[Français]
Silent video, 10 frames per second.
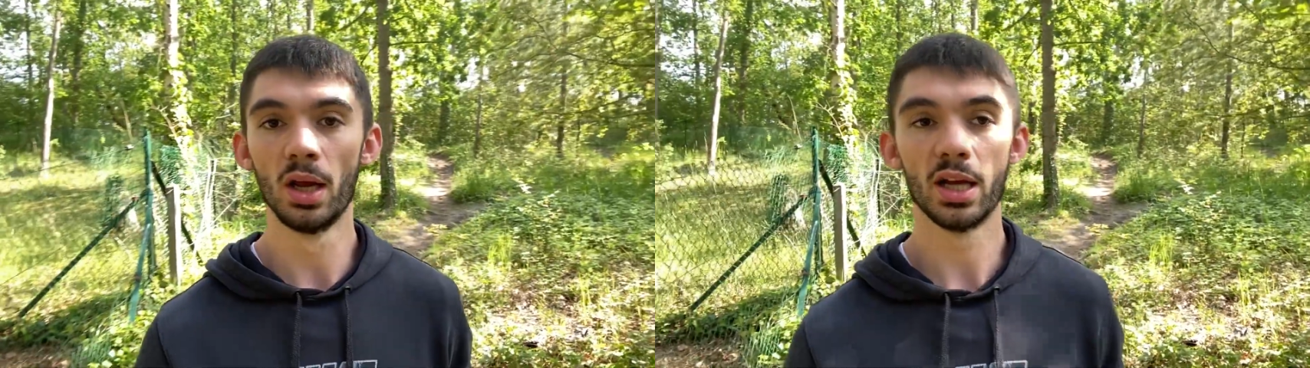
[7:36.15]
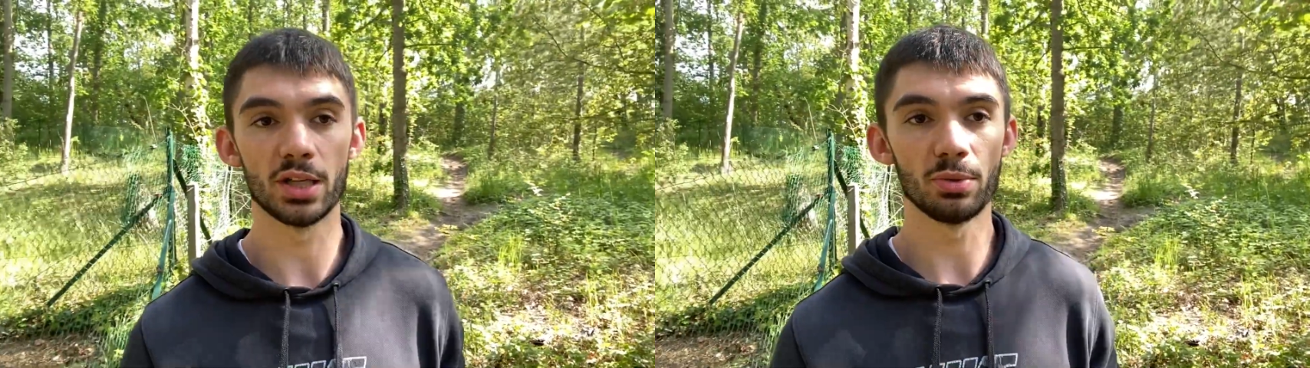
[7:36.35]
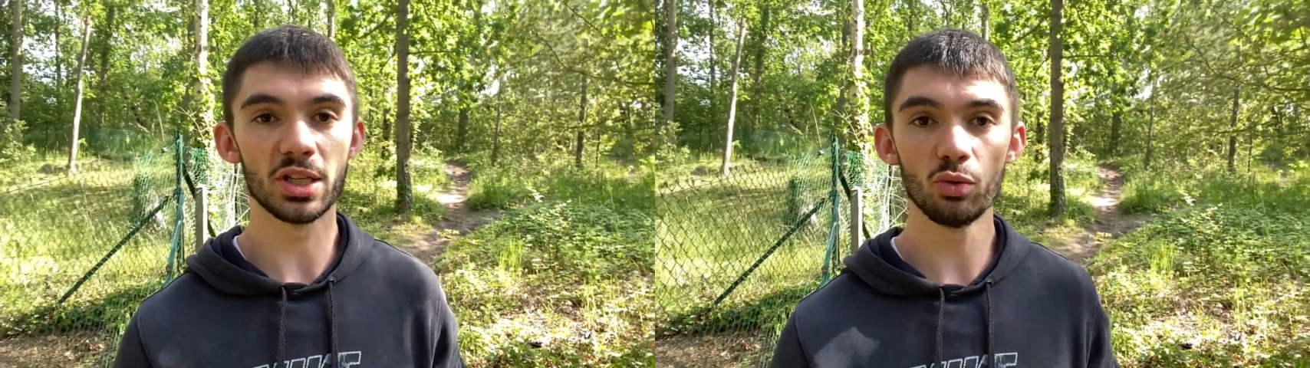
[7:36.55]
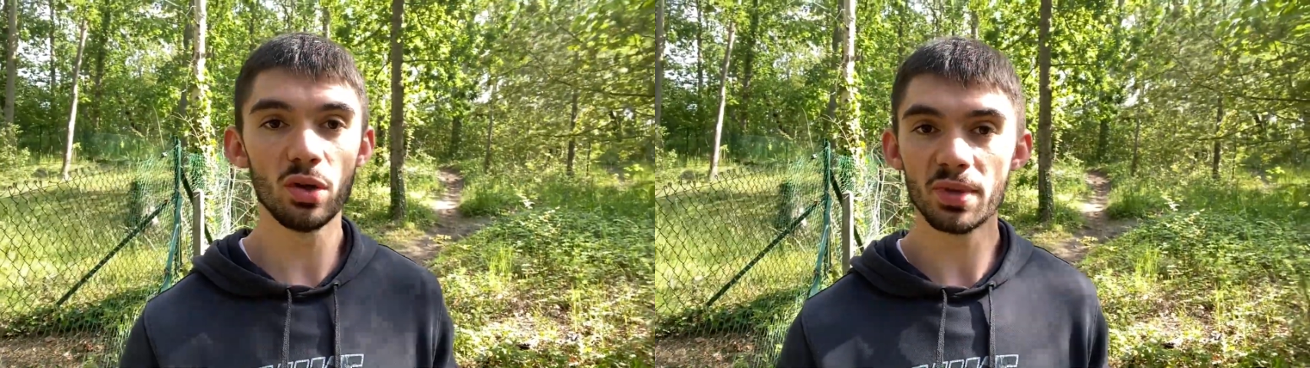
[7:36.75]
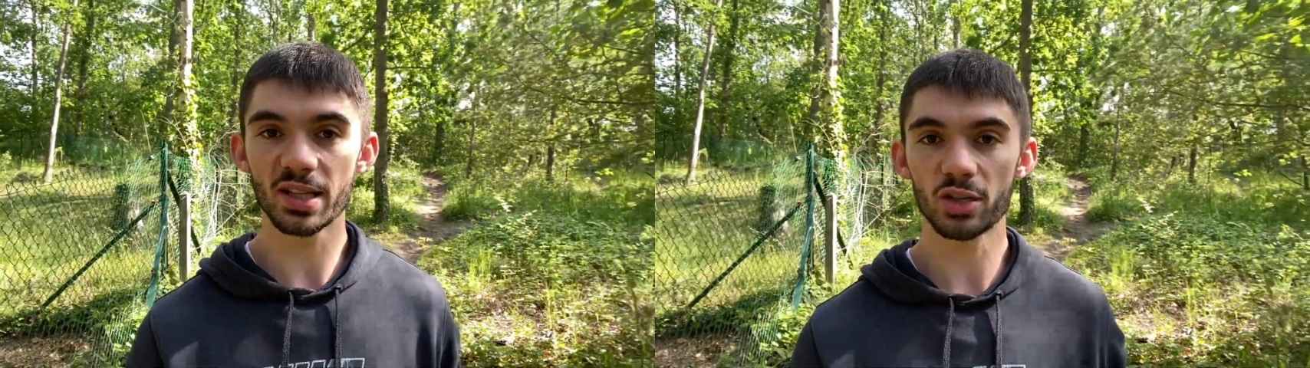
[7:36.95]
et je me dis oui
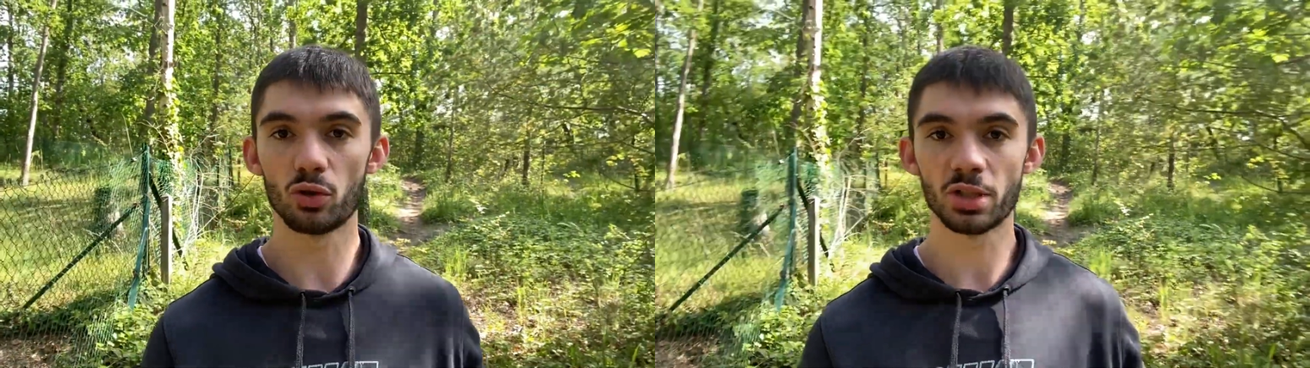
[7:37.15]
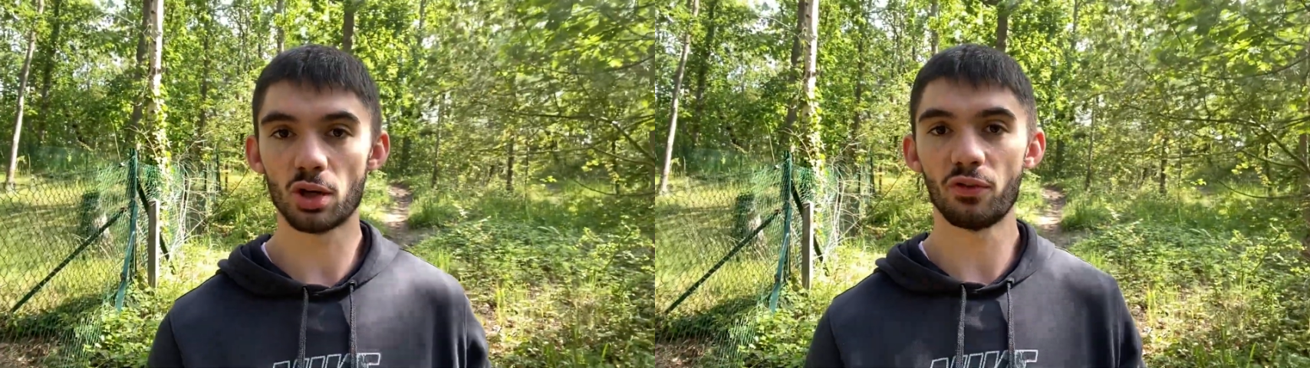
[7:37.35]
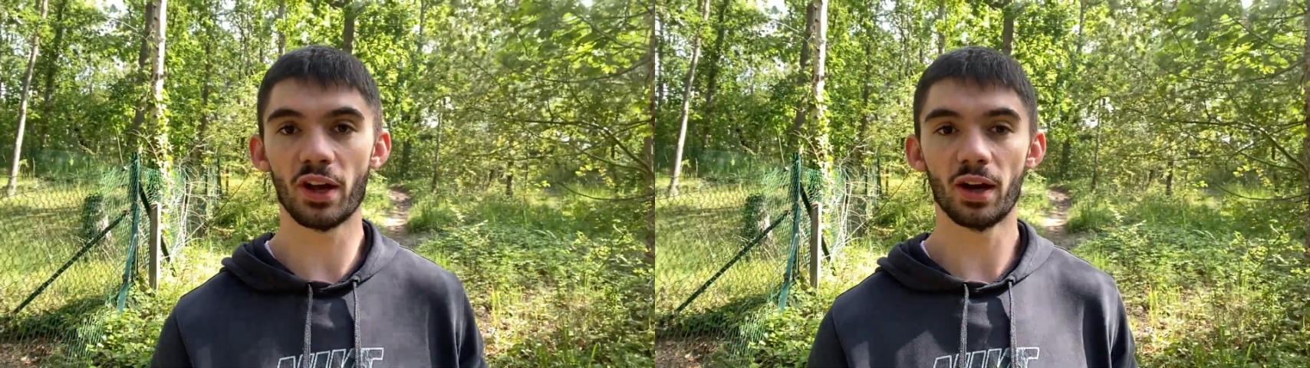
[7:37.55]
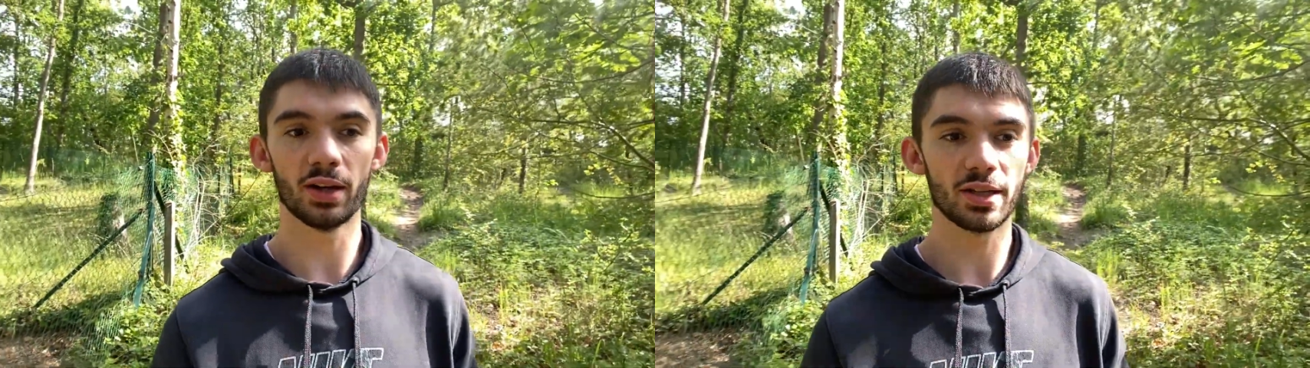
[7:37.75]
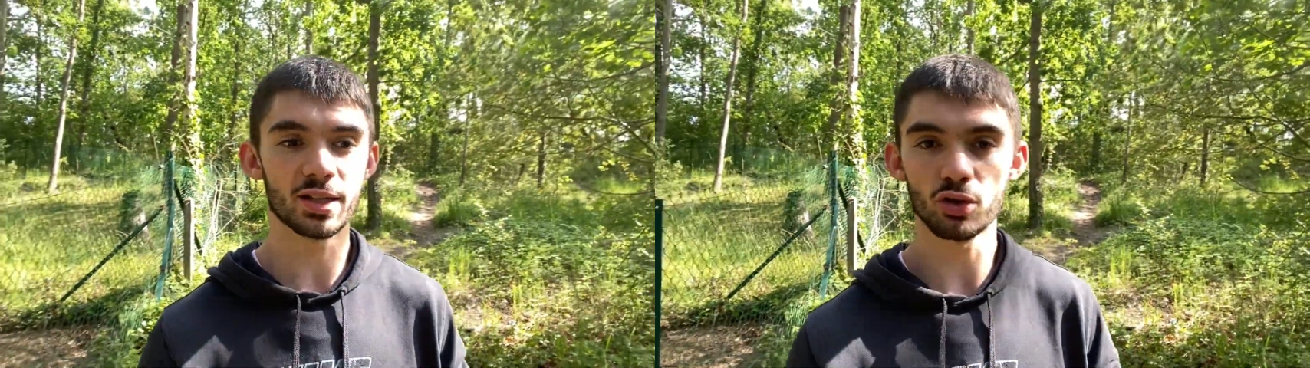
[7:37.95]
mais ça je suis obligé de le faire,
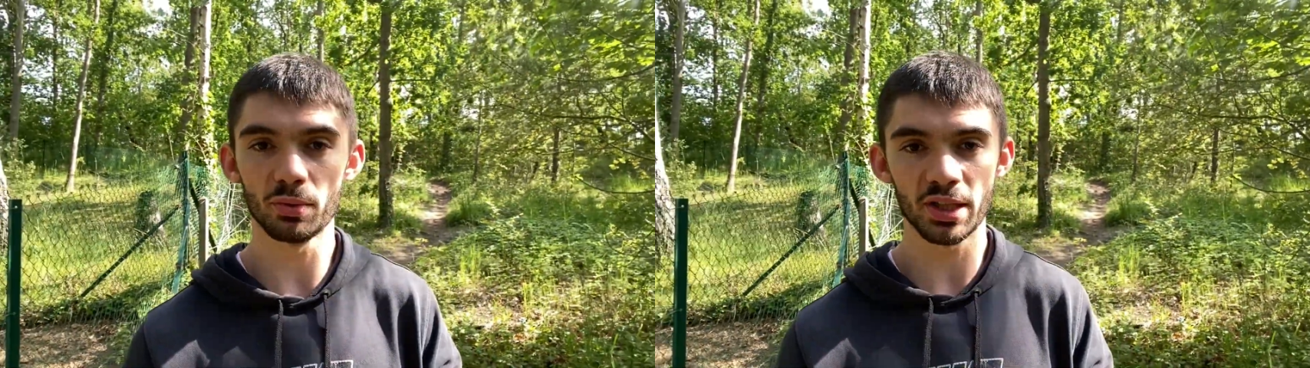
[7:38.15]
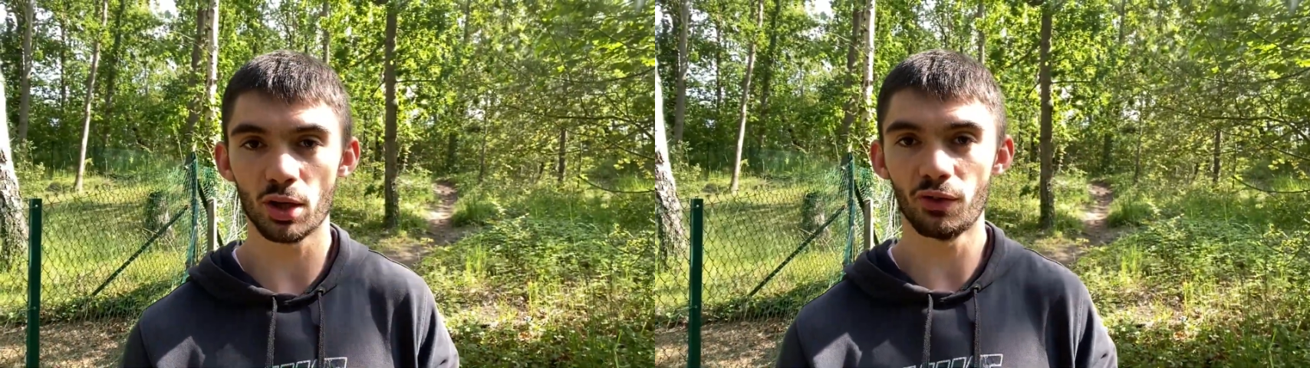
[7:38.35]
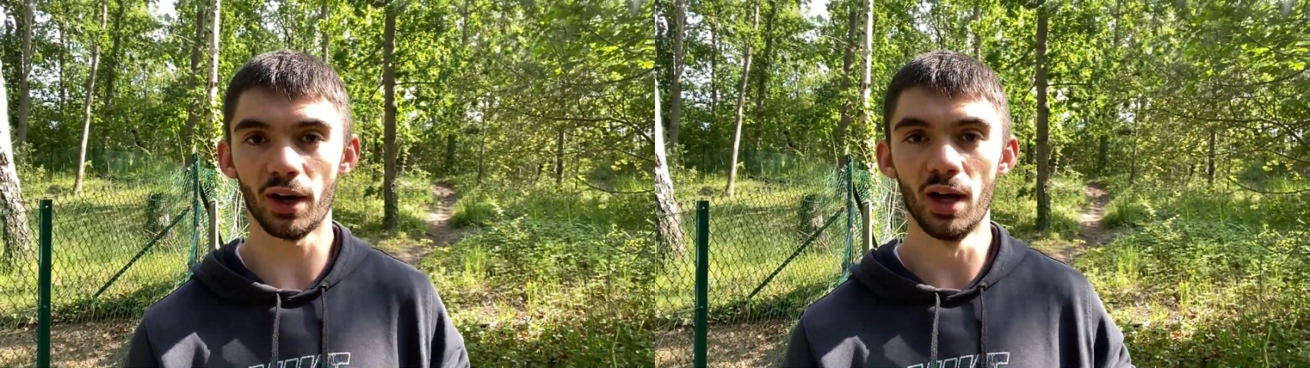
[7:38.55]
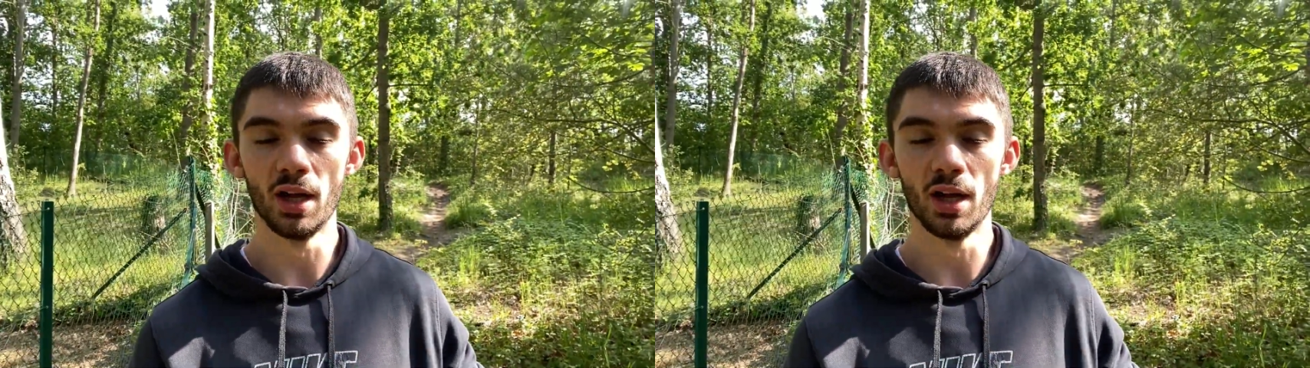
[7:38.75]
et ça je suis obligé de le faire,